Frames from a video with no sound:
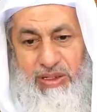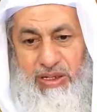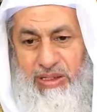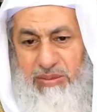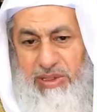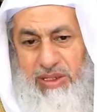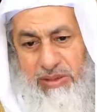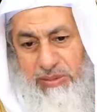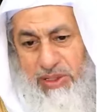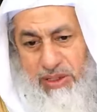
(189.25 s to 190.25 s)
لا ثمانية
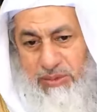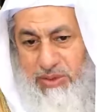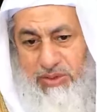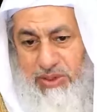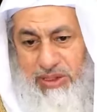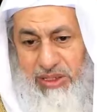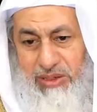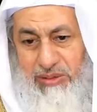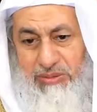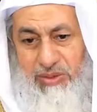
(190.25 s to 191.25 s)
كبيرة مش
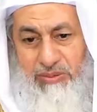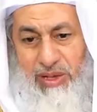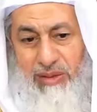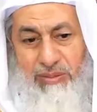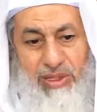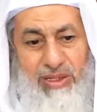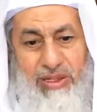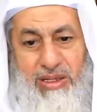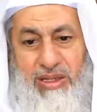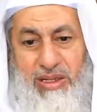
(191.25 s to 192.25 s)
صغيرة مع أمها
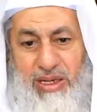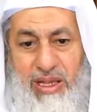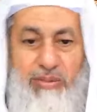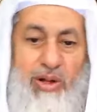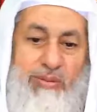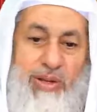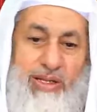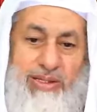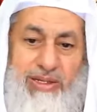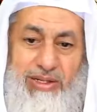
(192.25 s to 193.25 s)
خلاها مع أمها
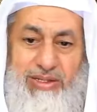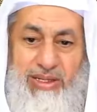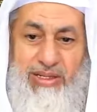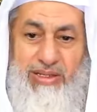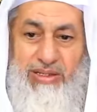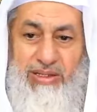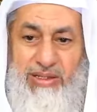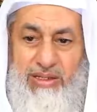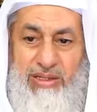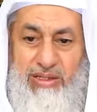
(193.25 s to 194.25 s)
عند النساء
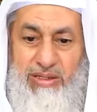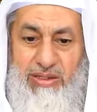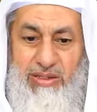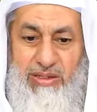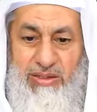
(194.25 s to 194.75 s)
تمام